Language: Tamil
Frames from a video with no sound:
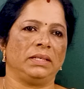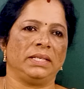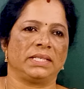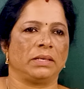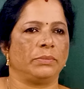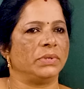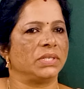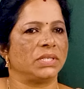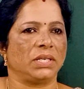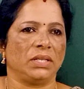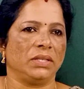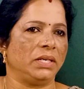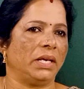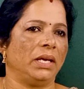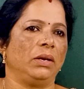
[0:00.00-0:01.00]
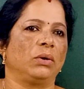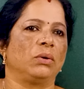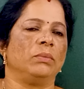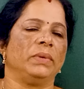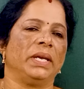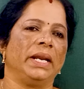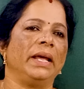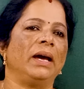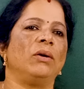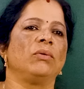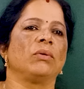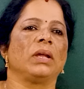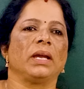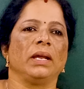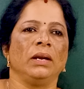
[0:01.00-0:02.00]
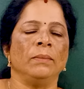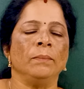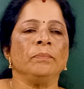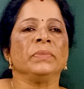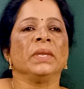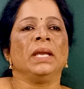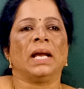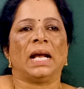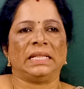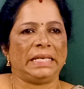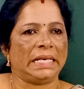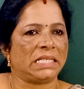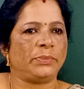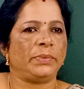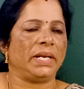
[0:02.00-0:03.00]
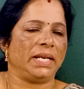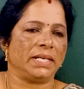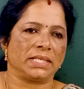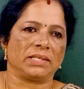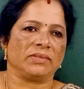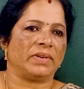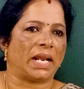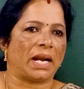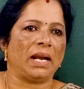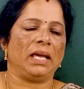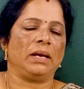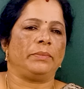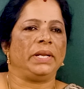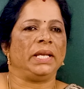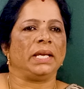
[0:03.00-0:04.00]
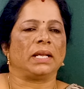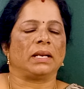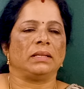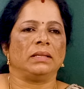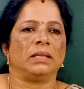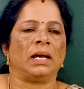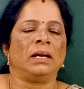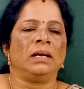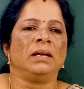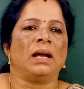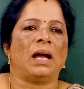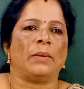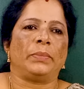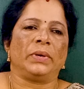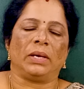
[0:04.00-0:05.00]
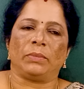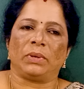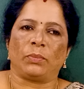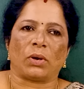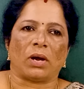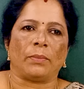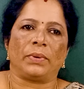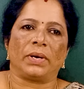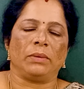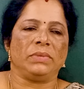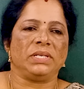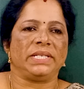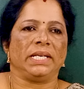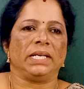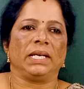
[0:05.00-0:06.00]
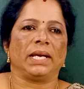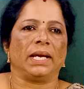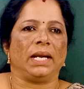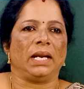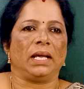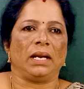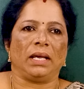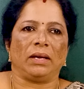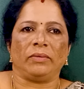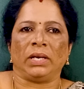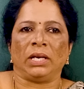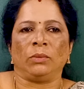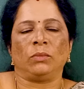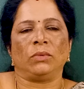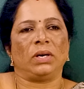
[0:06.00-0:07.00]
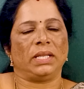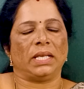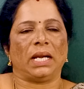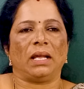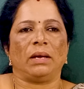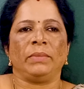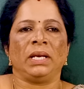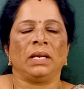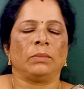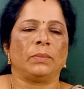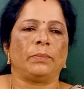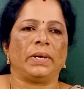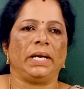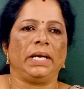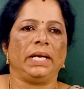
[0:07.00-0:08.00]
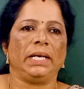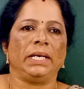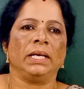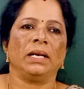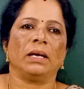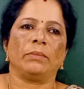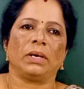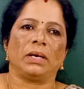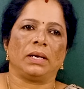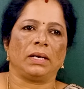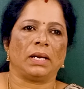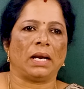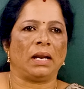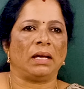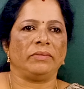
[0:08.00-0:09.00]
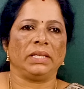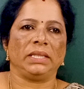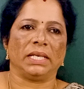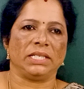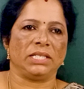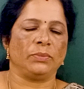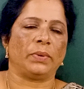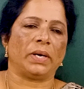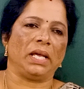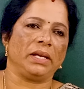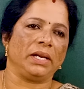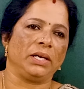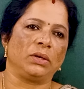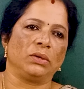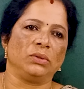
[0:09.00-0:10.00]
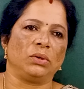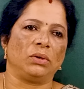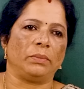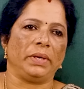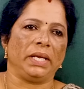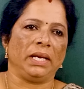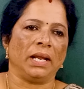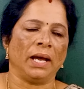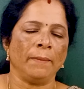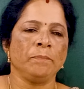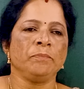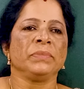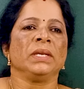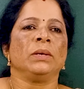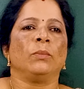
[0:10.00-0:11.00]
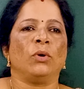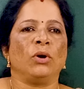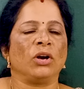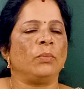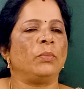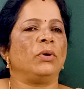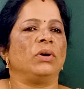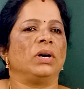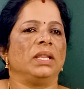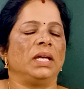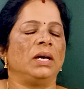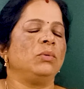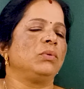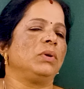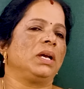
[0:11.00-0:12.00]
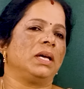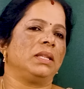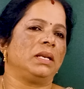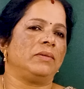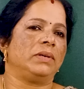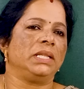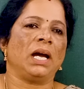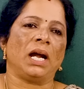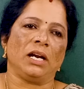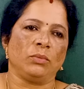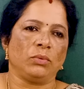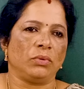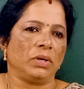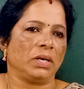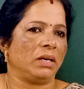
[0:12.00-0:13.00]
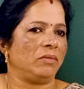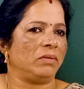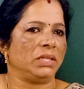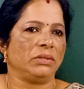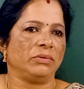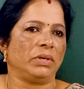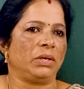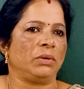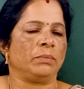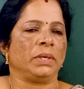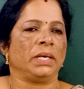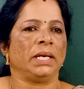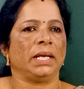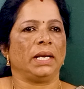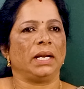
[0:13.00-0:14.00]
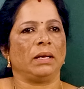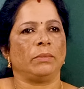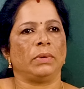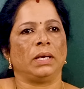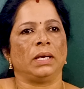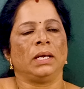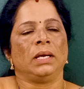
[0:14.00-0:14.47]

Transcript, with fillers: டிஸ்டர்பன்ஸ் இருந்துகிட்டே இருக்கும் ஏன்னா அவங்களுக்கு இன்னும் அந்த எக்ஸ்பீரியன்ஸ் வரல அப்படிங்கிறது தான் அப்போ நம்ம ப்ராப்பராக மிஷினுக்கு என்னென்ன வேணுமோ அது எல்லாமே நம்ம பண்ணிவிட்டு நம்ம நல்லாவே தைச்சி பழகிட்டு இருந்தோம் அப்படின்னா போக போக தான் உங்களுக்கு அதில் வந்து அனுபவங்கள் வந்து வரும் ஏன்னா நம்ம